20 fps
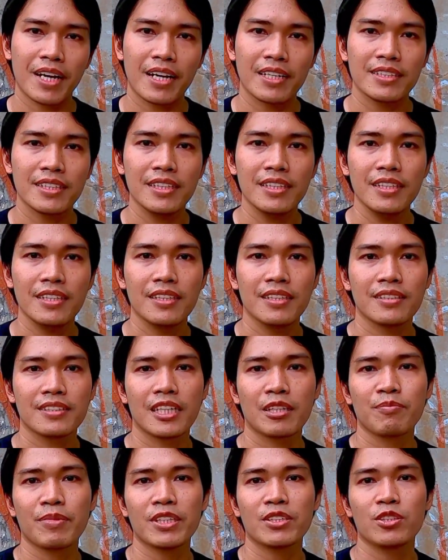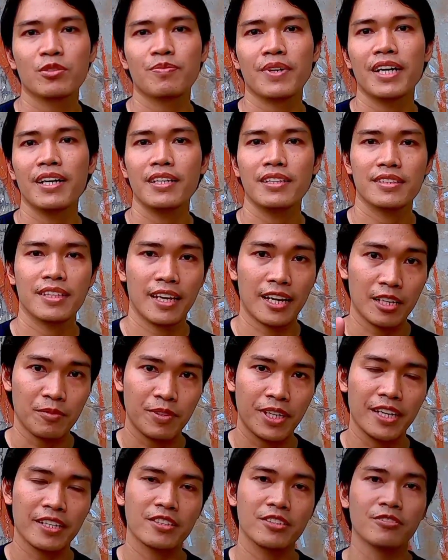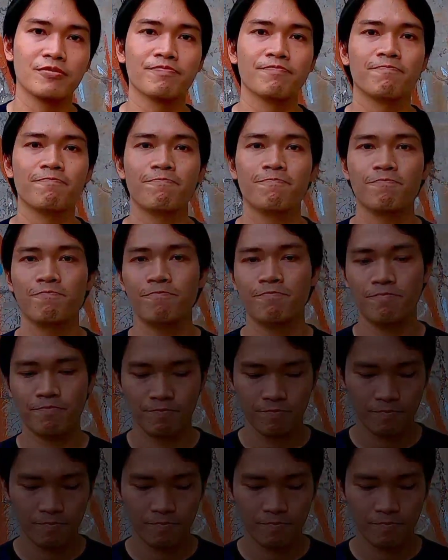Terima kasih, sampai jumpa. Assalamualaikum.